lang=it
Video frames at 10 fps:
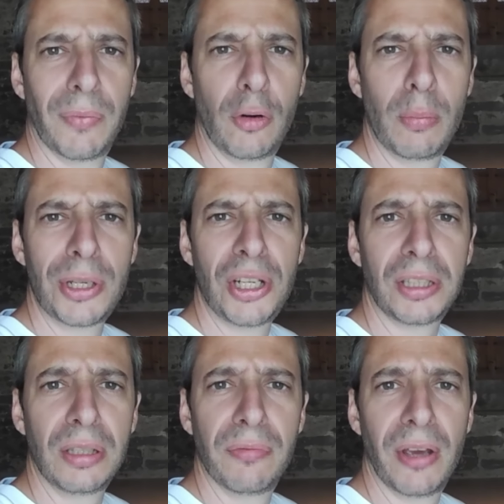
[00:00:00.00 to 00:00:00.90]
ve lo immaginate
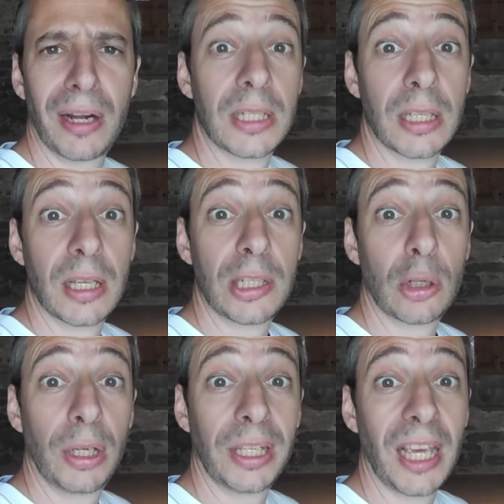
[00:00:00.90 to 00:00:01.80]
l'inverno, sedersi
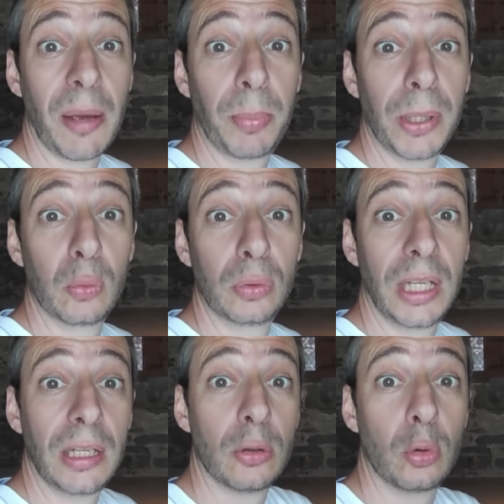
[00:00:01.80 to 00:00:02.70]
con le chiappe
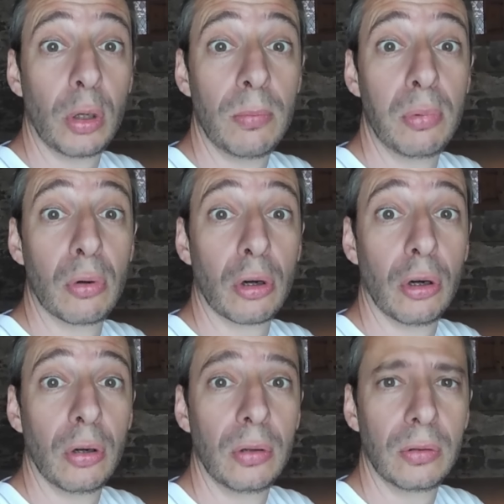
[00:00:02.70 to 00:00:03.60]
nude su quel
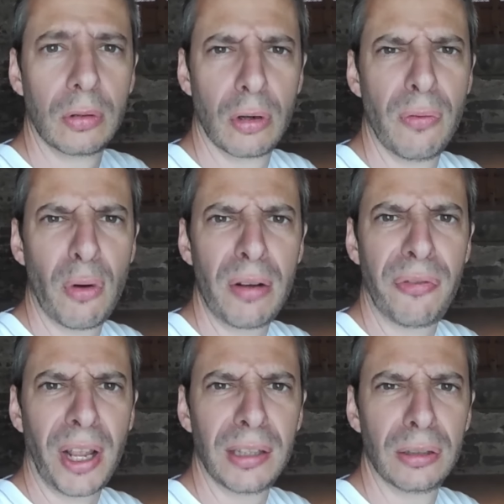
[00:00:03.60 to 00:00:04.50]
buco? Con fuori
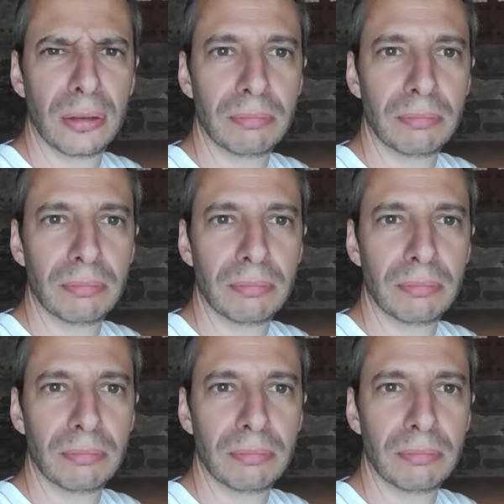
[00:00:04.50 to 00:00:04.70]
freddo?